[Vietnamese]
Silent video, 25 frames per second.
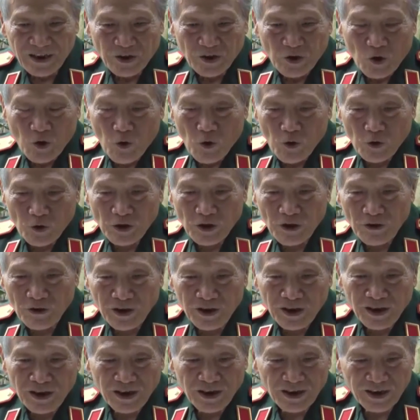cho
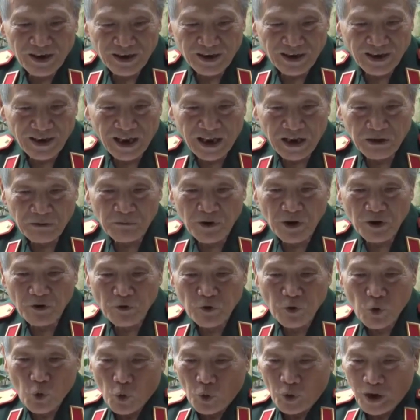tới điện biên
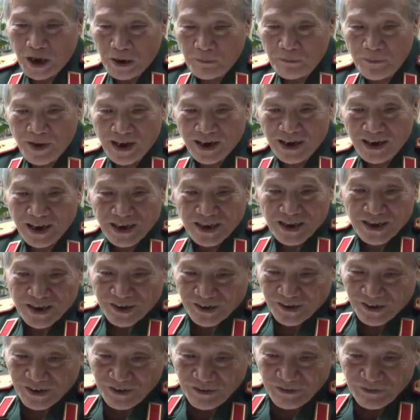phủ điểm hẹn lịch
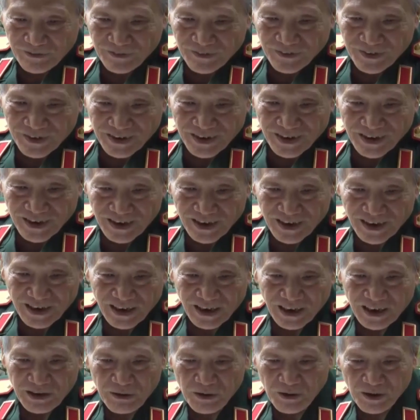sử
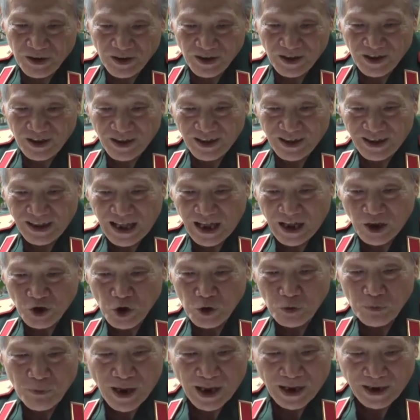là cái nhà
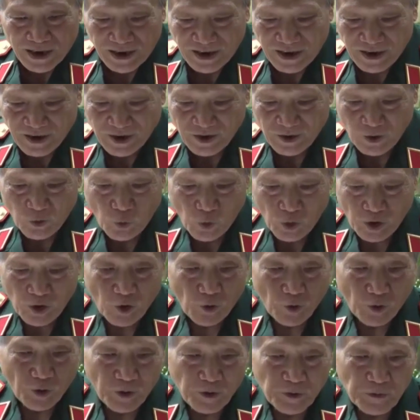xuất bản quân
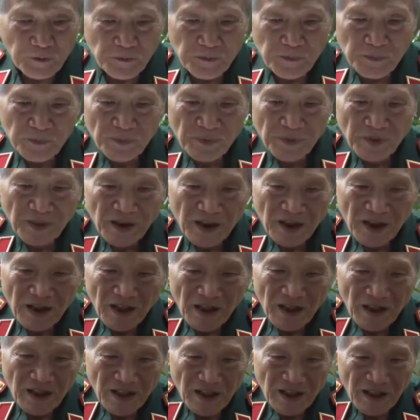đội
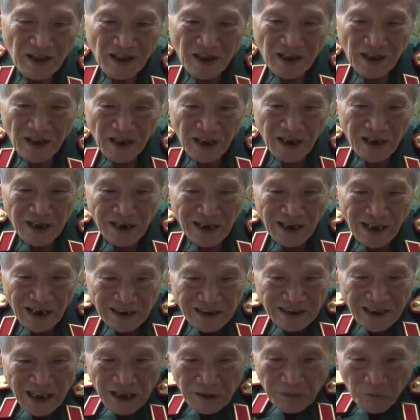in lại
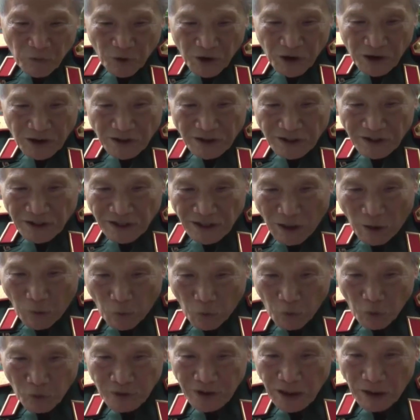thành một cái
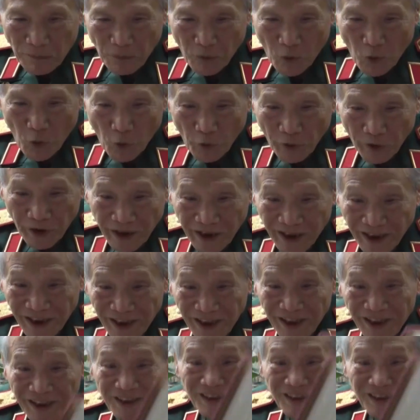tổng tập hồi ký